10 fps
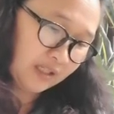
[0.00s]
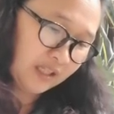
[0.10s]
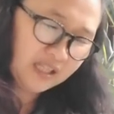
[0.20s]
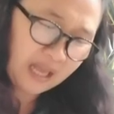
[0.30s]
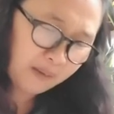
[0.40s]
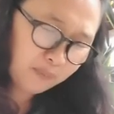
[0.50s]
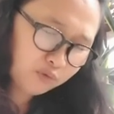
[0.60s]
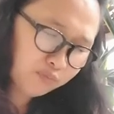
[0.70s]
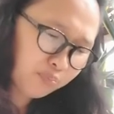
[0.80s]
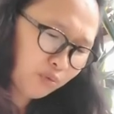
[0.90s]

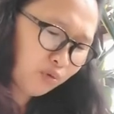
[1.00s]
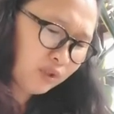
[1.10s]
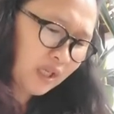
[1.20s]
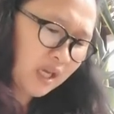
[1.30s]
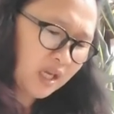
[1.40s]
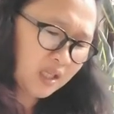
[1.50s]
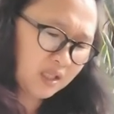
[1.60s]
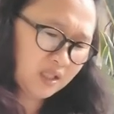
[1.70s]
hinamon po niya.